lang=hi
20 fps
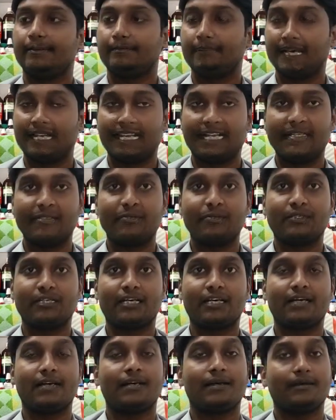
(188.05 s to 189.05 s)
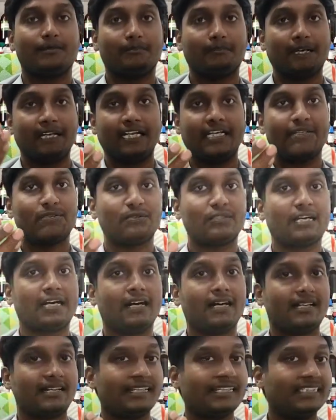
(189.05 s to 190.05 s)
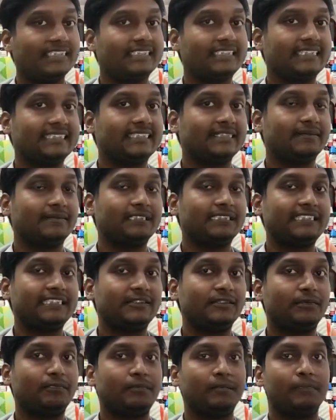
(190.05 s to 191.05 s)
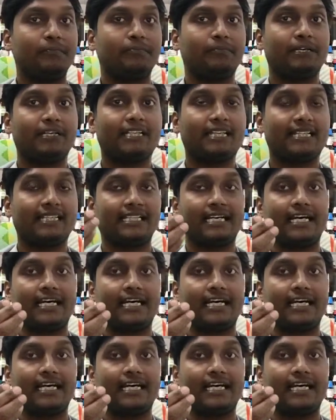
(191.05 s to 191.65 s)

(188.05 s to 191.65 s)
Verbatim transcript: बेलाडोना बेलाडोना अर्ली स्टेज जब किसी को पिंपल या